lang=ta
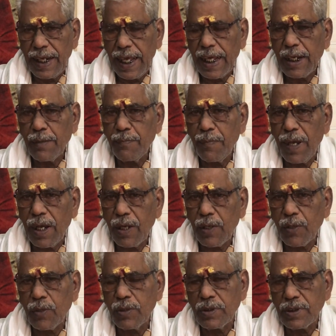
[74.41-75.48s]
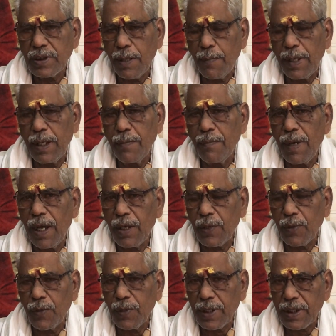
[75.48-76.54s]
நேரம் பார்க்கணும் சமயம்
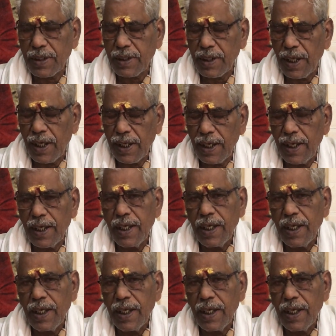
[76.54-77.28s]
பார்க்கணுங்கிறதுக்காக